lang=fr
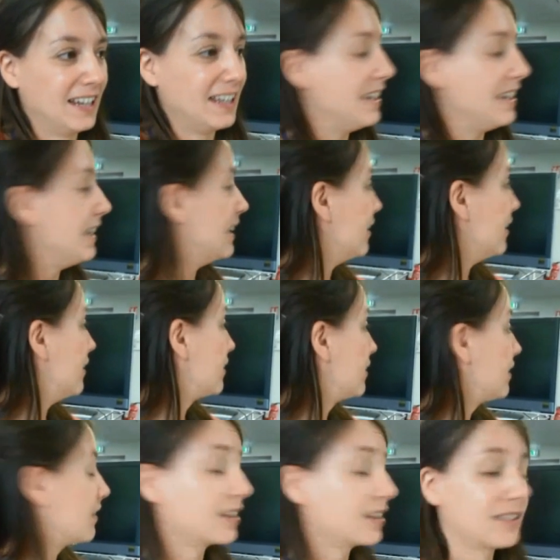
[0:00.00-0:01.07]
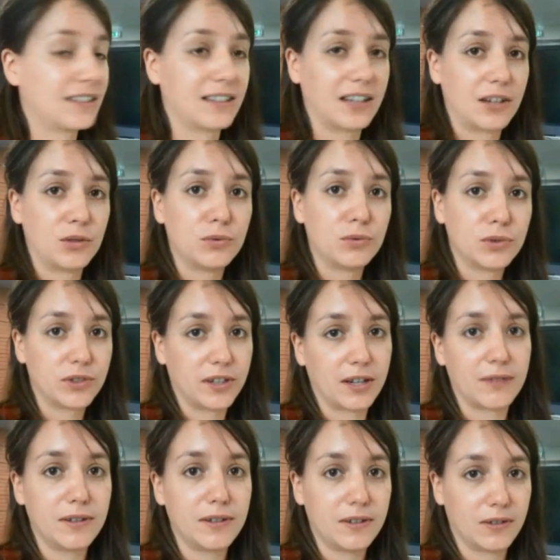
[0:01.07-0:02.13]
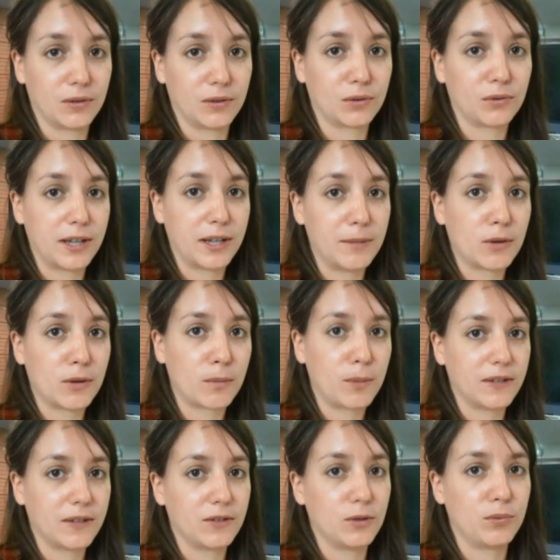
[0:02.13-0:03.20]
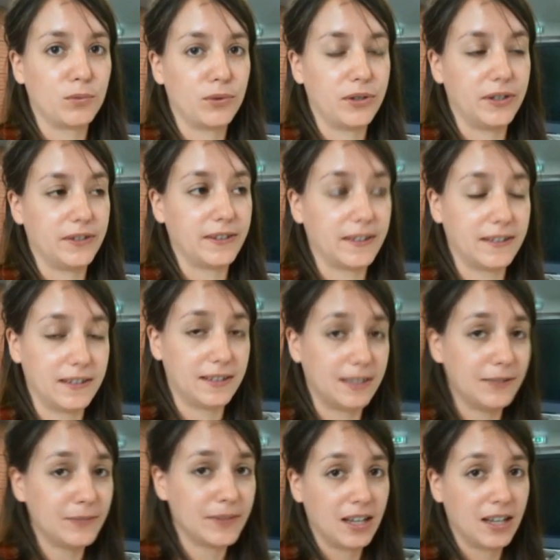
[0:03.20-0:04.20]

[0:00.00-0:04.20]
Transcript: Et euh, c'est vrai que c'est un nouveau service euh, qu'on a mis en place depuis cet été.